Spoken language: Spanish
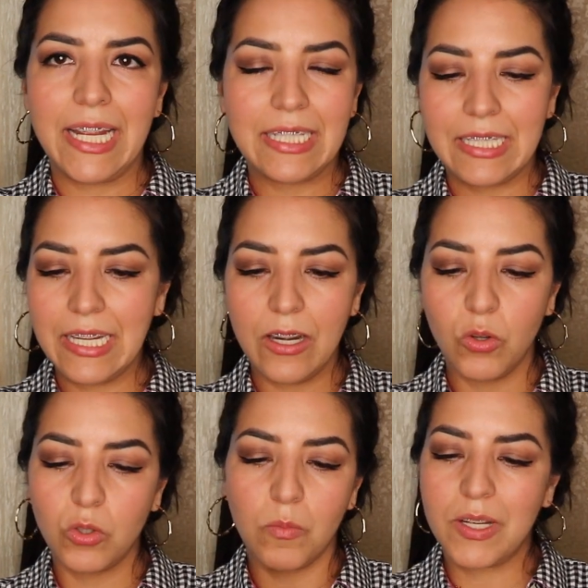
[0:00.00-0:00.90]
Este y el
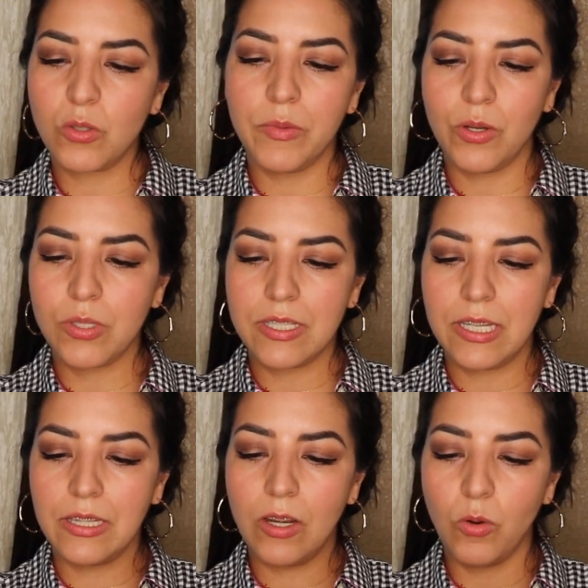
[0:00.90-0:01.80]
otro más o menos se
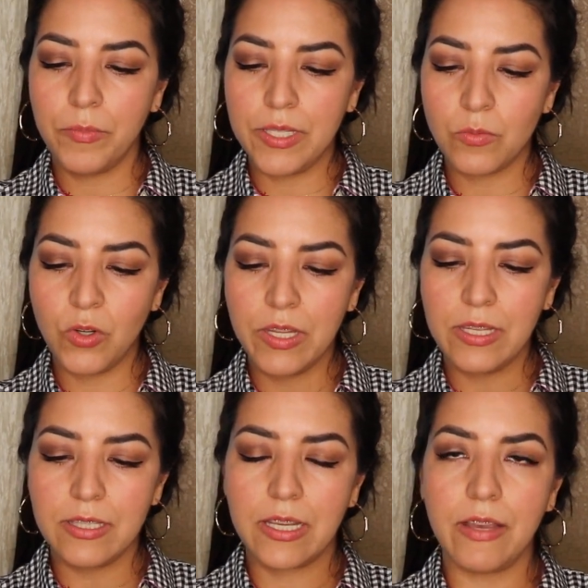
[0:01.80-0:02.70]
sienten lo mismo y dice